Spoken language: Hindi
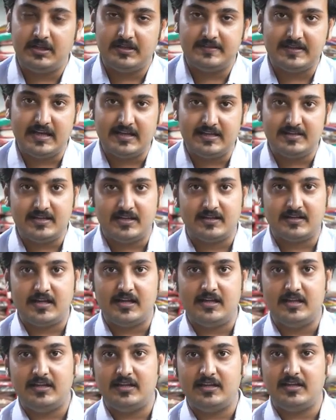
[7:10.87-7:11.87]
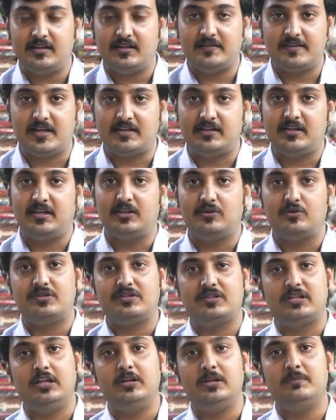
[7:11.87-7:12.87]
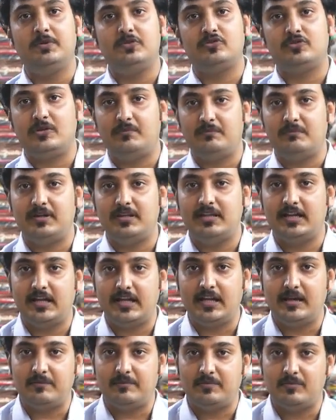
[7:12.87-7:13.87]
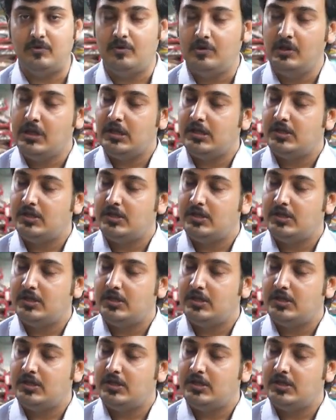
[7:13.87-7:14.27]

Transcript: बैठे सारी जानकारी लेने चाहते हैं तो स्क्रीन पे जो नंबर दिख रहे हैं आपको